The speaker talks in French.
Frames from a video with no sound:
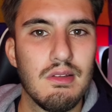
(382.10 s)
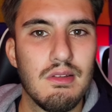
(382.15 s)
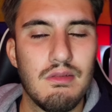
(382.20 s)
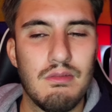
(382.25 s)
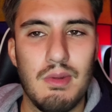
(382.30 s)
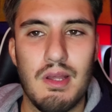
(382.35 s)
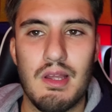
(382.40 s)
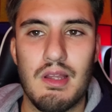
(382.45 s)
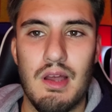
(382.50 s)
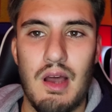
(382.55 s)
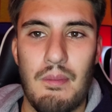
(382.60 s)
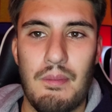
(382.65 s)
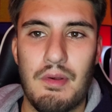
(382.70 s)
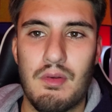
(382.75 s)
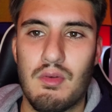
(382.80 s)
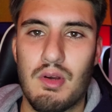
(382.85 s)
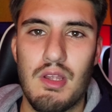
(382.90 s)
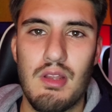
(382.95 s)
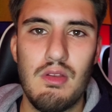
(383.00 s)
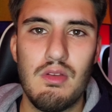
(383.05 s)
ben, a
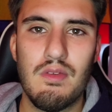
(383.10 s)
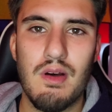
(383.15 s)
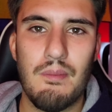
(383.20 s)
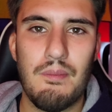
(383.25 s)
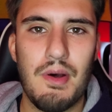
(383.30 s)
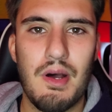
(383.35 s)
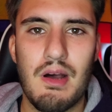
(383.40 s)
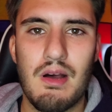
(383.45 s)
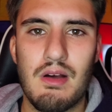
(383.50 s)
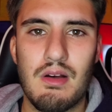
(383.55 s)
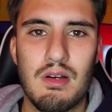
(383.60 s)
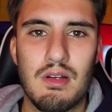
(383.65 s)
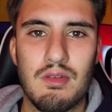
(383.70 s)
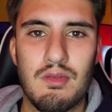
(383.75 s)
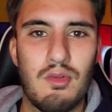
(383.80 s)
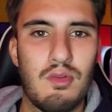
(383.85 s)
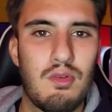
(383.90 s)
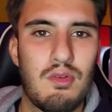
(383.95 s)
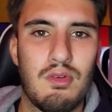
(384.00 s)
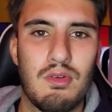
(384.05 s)
priori ne va pas
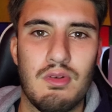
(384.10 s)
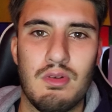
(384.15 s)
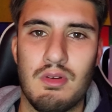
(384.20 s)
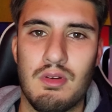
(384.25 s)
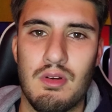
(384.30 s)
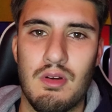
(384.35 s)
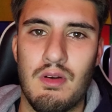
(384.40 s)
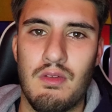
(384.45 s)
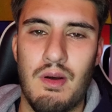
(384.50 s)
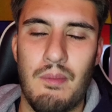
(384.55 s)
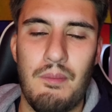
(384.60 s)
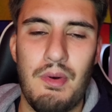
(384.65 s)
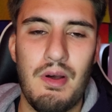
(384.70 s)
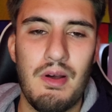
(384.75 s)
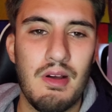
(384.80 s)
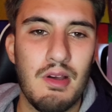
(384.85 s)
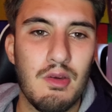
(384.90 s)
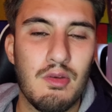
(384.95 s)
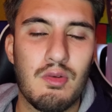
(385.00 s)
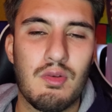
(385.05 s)
truc va
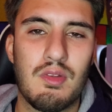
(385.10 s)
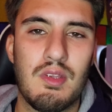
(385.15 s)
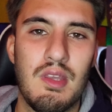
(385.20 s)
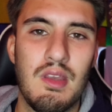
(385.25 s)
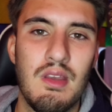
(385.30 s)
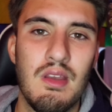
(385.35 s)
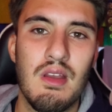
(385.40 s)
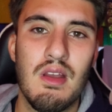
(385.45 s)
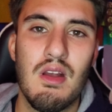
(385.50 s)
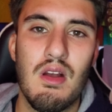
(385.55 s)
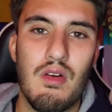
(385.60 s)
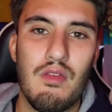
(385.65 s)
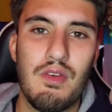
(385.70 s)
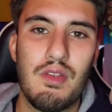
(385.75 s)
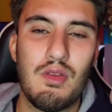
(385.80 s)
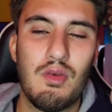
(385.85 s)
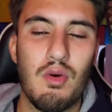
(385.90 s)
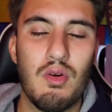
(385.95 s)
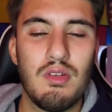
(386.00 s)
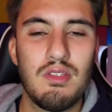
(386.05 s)
pas recruter
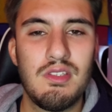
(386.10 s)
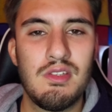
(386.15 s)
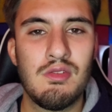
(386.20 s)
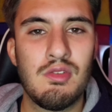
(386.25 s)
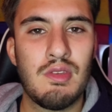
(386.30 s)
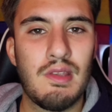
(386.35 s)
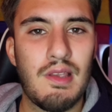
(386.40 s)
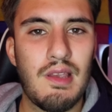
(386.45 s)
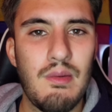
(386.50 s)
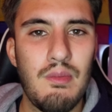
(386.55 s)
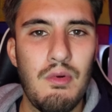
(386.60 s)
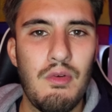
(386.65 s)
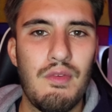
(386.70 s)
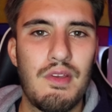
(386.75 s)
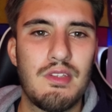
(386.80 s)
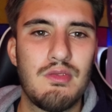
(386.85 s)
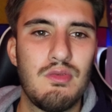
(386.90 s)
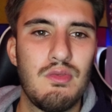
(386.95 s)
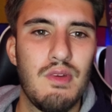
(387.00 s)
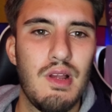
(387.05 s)
Victor c'est une très
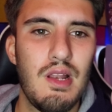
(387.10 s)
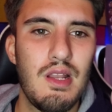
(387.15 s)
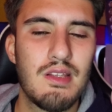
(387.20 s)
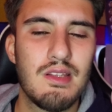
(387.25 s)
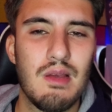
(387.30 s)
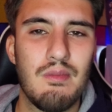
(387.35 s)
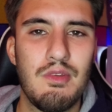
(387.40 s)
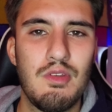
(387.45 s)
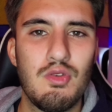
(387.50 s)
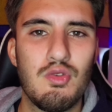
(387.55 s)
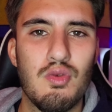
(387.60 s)
mauvaise nouvelle les amis.